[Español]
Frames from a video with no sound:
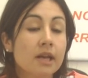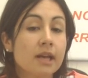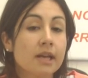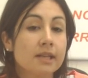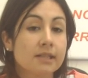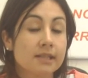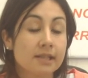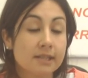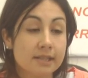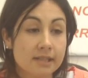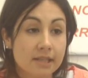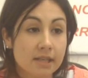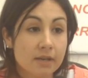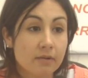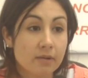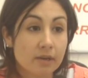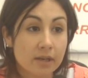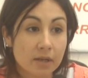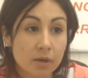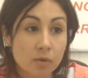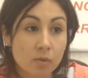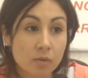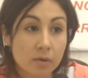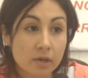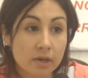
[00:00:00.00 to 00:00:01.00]
que es el Cine
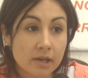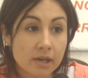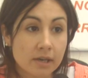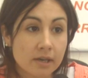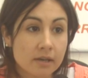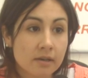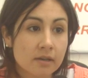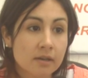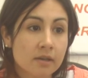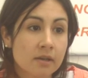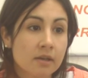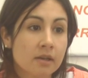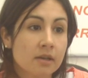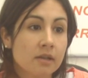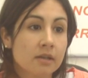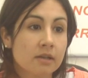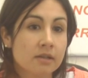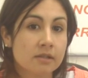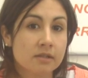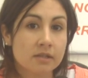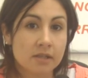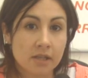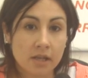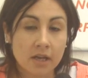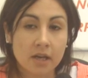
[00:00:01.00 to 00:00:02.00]
la Escuela,
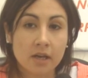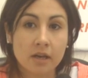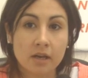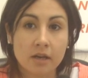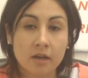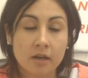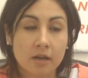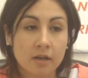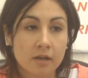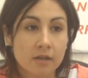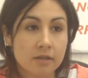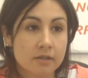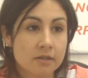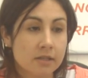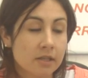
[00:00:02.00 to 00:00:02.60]
Sigue,